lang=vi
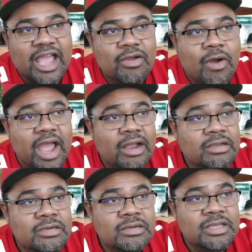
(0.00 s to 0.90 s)
các khoang
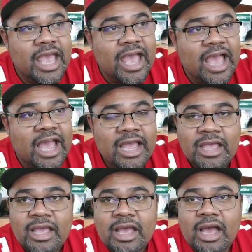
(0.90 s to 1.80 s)
thương gia
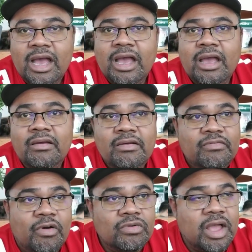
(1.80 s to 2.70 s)
à,
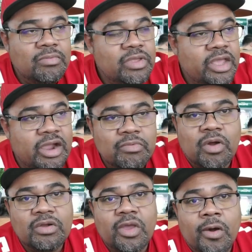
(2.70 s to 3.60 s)
phổ thông gì không
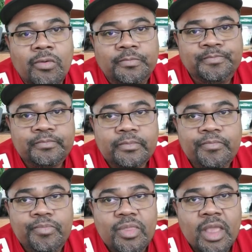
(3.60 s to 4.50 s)
còn chỗ
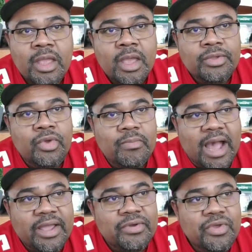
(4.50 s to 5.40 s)
chuyến
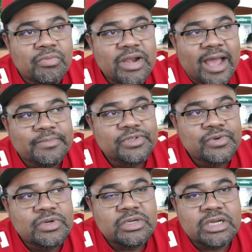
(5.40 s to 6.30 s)
bay của Dũng đáp
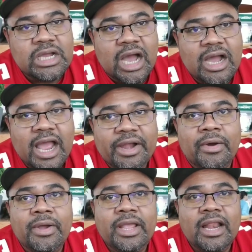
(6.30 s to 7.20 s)
xuống ở Hà
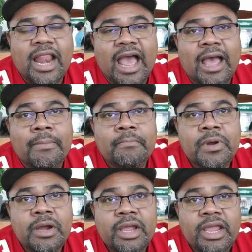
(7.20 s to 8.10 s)
Nội là
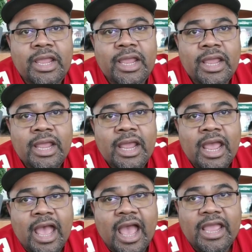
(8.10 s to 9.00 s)

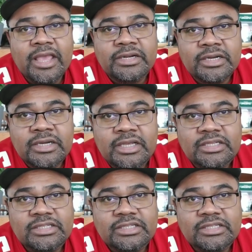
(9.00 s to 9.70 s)
12 giờ rưỡi